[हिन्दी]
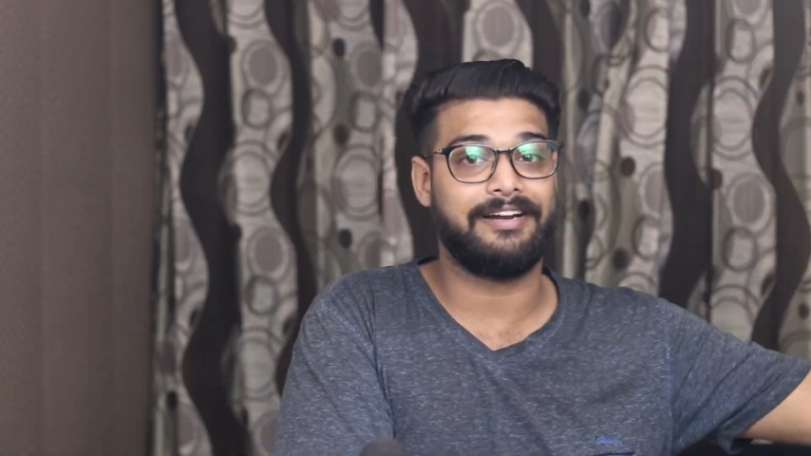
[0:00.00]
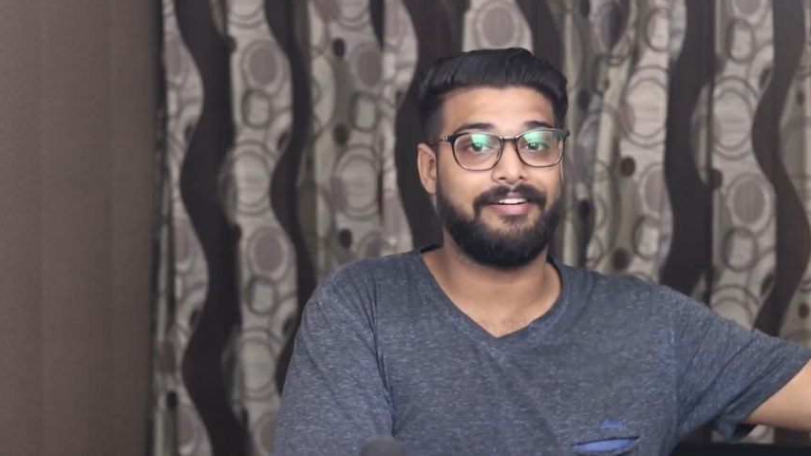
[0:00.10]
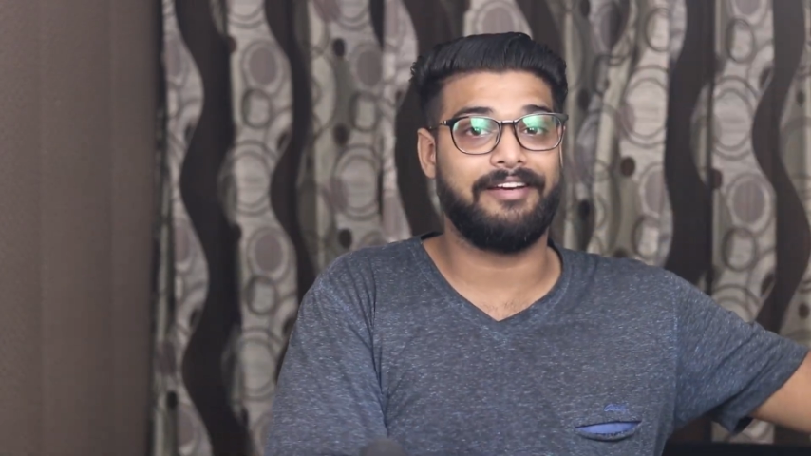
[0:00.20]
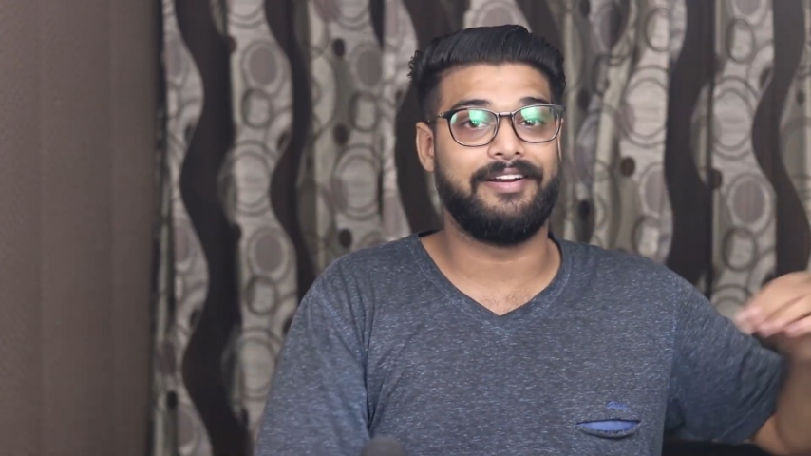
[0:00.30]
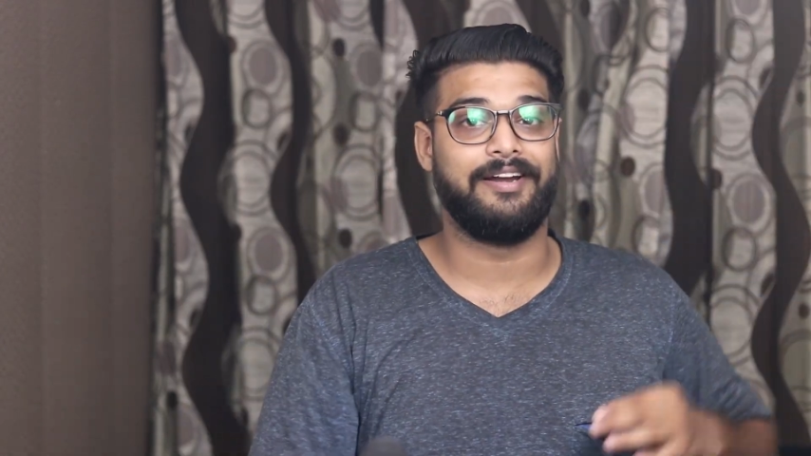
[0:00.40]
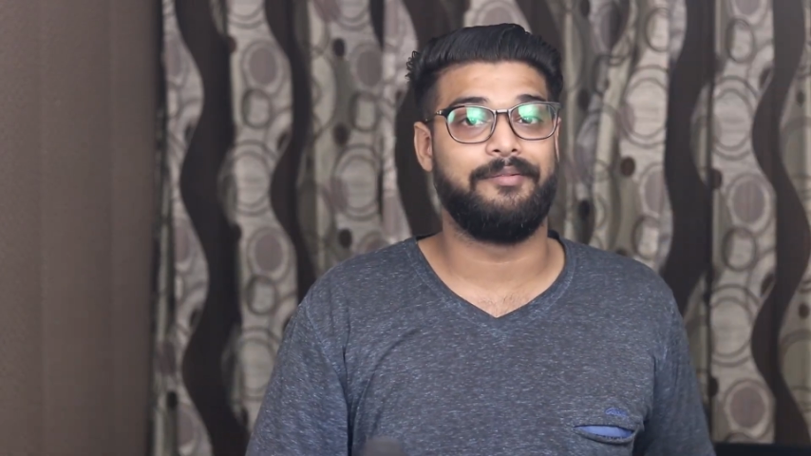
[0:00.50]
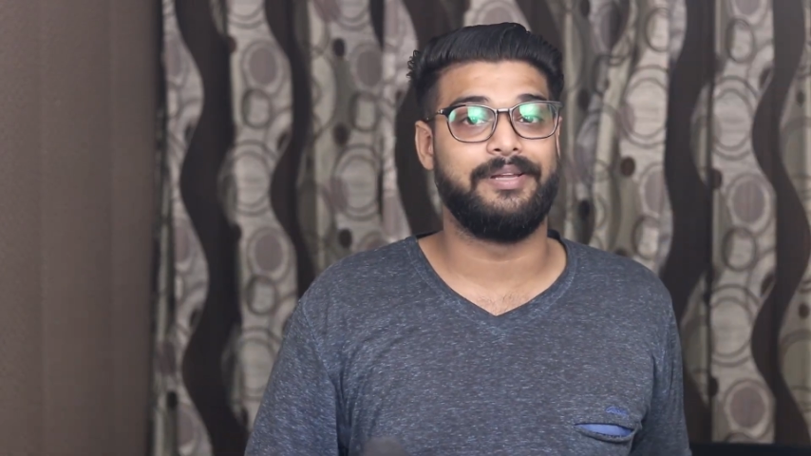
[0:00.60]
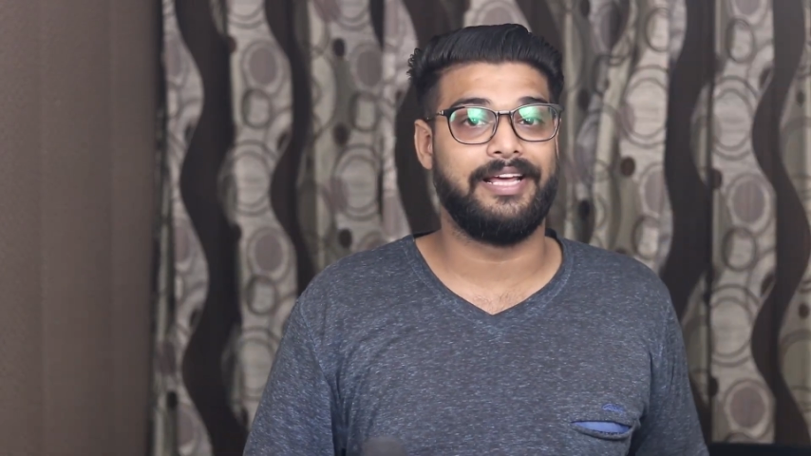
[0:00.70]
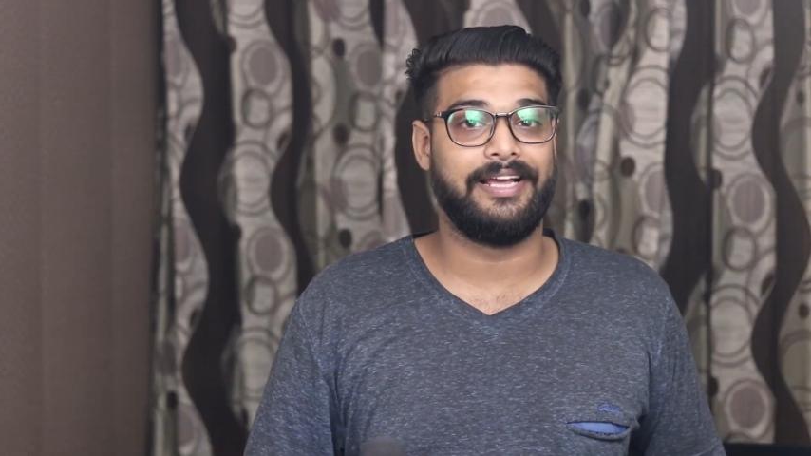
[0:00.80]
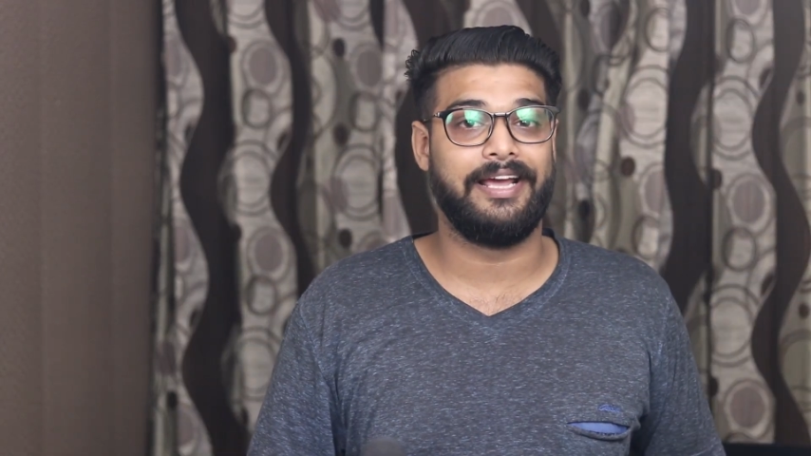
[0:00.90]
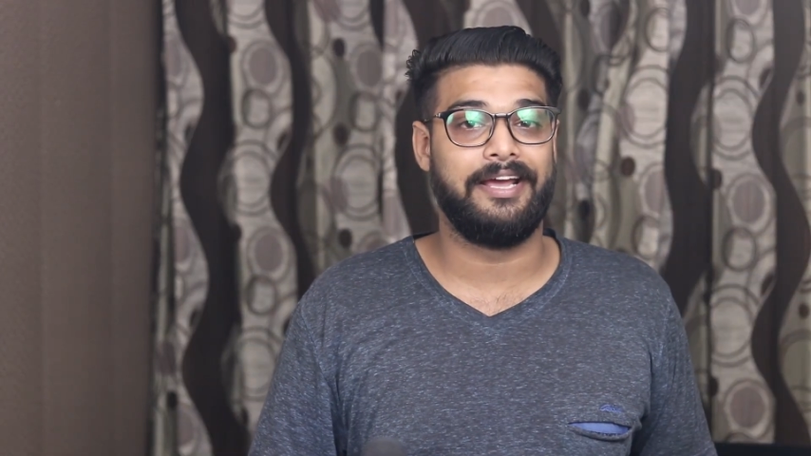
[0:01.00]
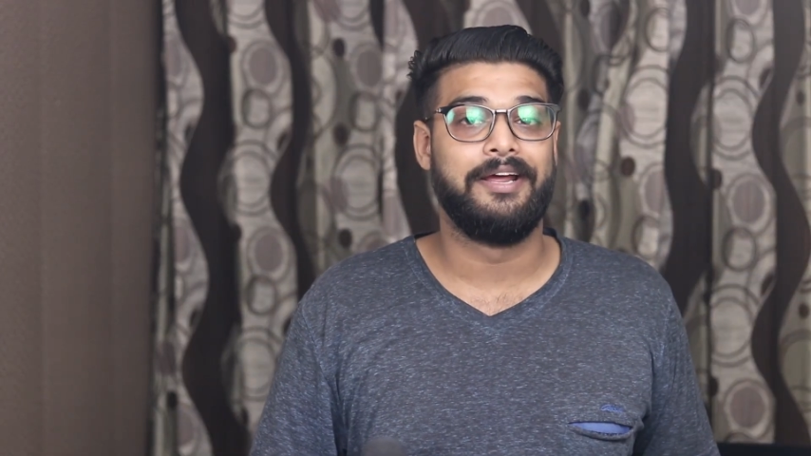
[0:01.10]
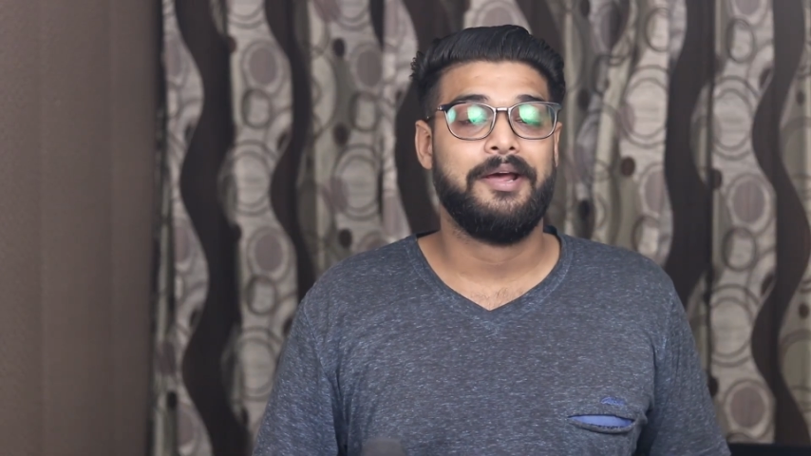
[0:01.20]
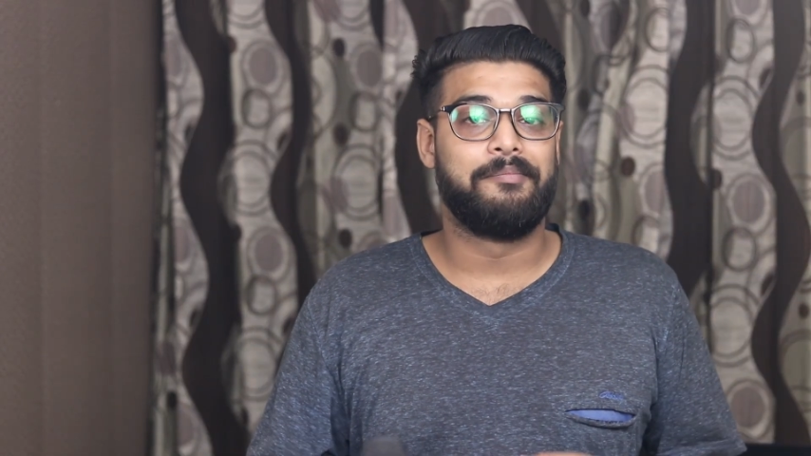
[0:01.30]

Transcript: हजार वाला वेरियंट भी देंगे